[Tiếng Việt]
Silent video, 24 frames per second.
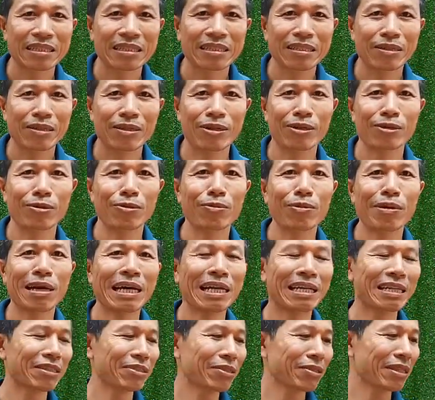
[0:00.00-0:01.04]
họ cũng
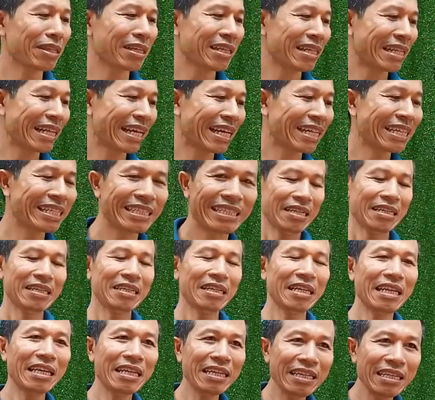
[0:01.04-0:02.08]
ăn cho thật nhanh,
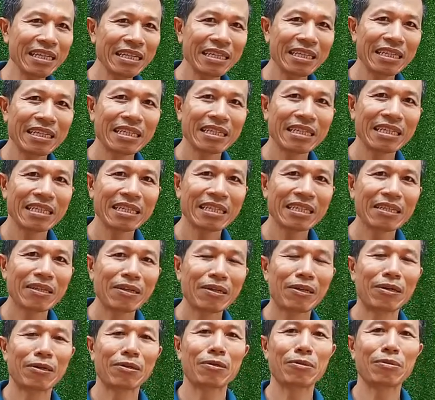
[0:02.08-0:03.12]
đi
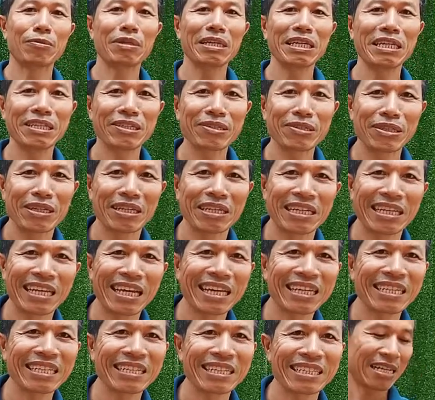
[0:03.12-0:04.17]
họ cũng đi cho thật
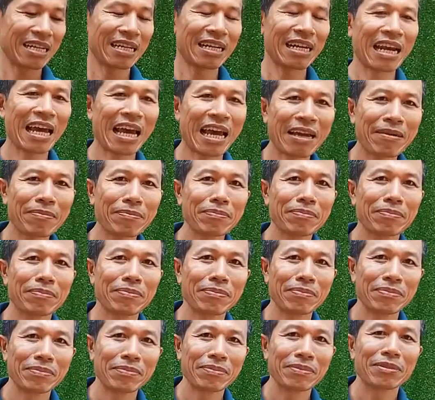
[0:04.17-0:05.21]
nhanh làm
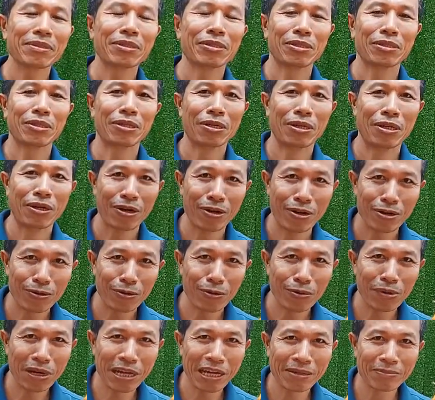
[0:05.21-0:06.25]
họ
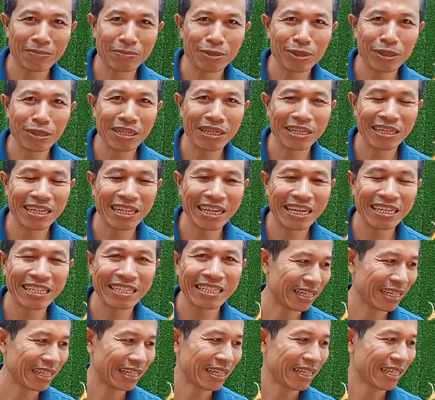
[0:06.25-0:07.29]
cũng làm cho thật nhanh
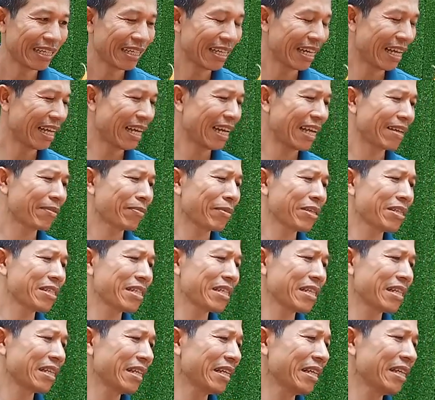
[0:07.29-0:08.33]
để làm cái
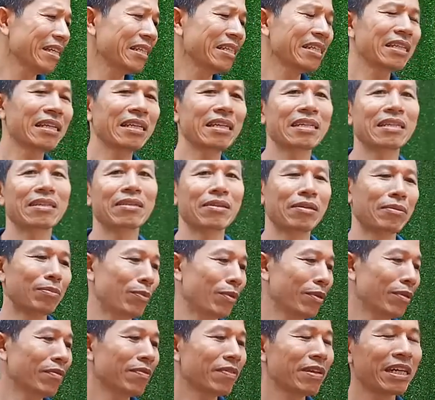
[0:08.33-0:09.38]
gì y như là họ
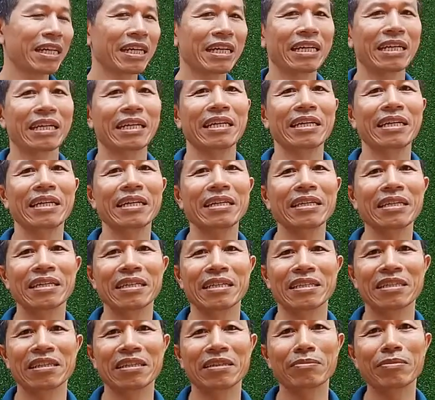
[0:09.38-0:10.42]
muốn về cái đích này
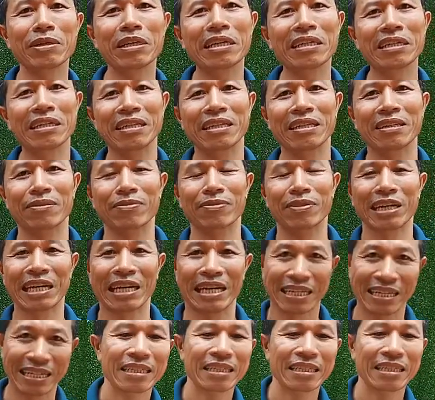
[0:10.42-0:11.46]
sớm hơn thì phải
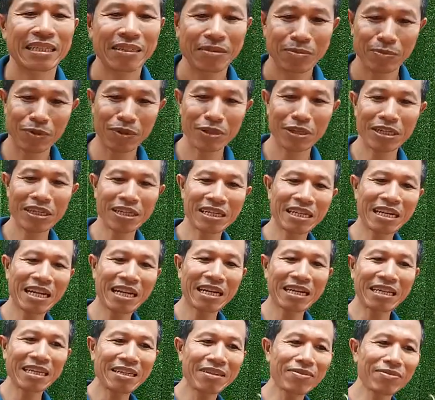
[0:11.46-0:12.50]
mọi người
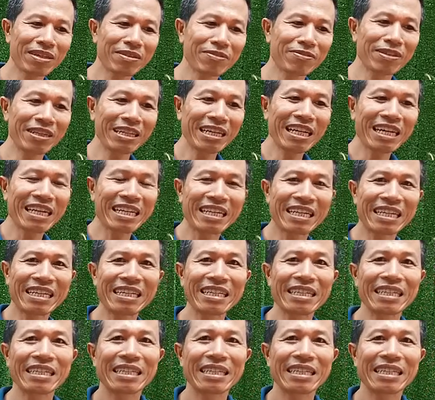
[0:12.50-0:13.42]
đang đi về phía này đấy